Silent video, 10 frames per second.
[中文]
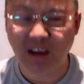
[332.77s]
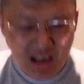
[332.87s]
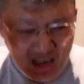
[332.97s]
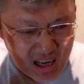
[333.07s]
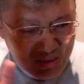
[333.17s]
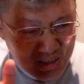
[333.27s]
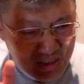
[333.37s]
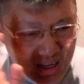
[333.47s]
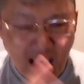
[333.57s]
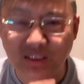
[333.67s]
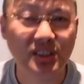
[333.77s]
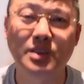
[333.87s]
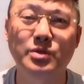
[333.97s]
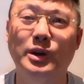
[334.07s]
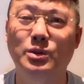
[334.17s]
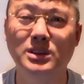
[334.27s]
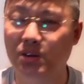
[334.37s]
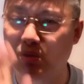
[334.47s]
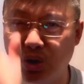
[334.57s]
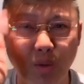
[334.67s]
文人感兴趣的东西
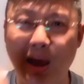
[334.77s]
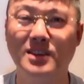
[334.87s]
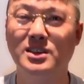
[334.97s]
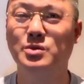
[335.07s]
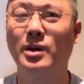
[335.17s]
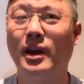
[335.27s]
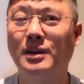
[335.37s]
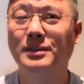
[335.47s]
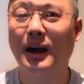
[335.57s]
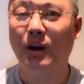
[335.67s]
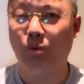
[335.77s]
我都不感兴趣，是吧？